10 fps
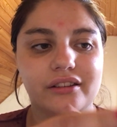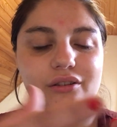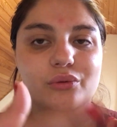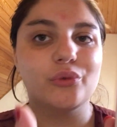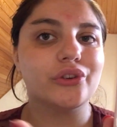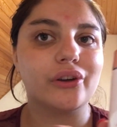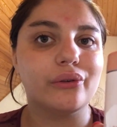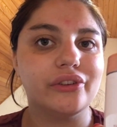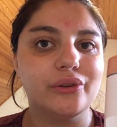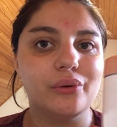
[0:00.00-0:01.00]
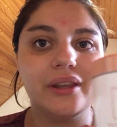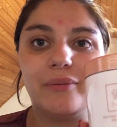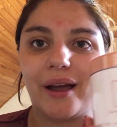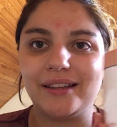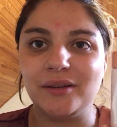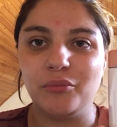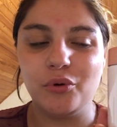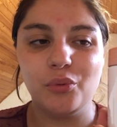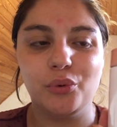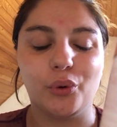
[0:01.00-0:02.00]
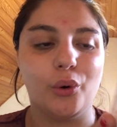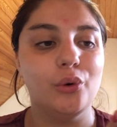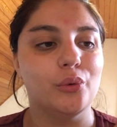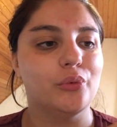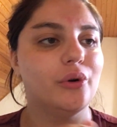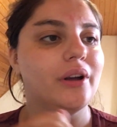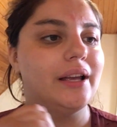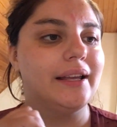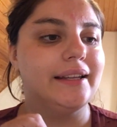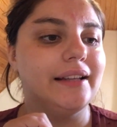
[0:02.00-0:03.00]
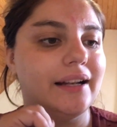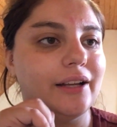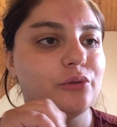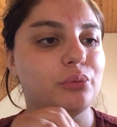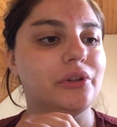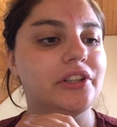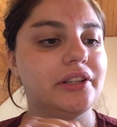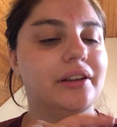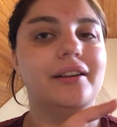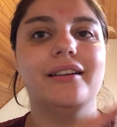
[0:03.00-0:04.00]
qu'il le montrait en vidéo, il paraissait beaucoup plus gros le pot. Il a l'air tout petit.